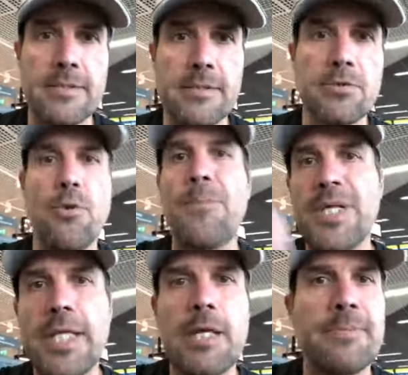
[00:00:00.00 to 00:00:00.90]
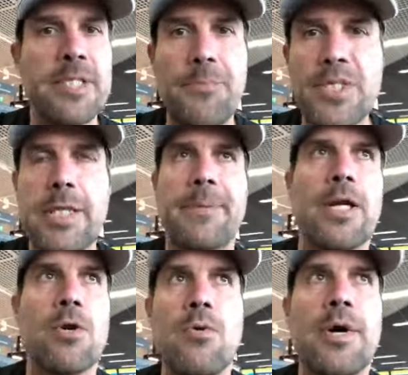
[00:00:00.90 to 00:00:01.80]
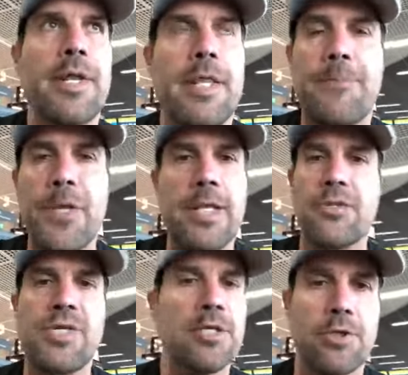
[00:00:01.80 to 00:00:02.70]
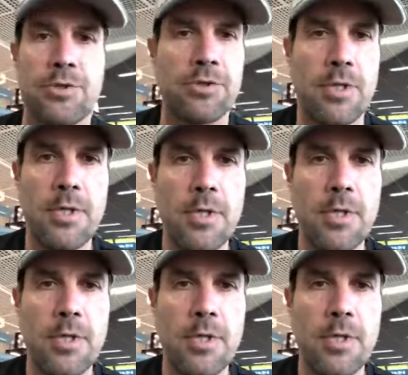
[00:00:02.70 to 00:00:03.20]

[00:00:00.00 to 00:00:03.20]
suspendan las apuestas para los jugadores después del 200,